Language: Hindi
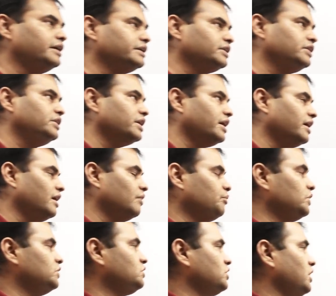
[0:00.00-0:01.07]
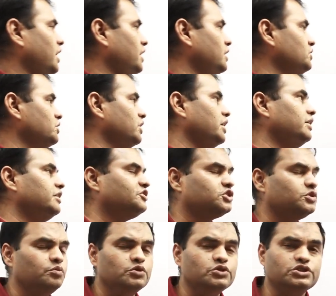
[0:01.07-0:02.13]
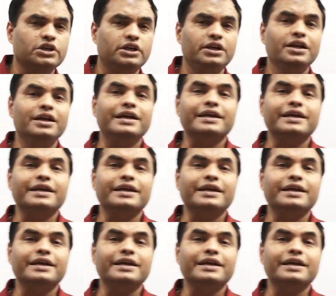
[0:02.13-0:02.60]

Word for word: है कि यहां पे चार्ज का डिस्ट्रीब्यूशन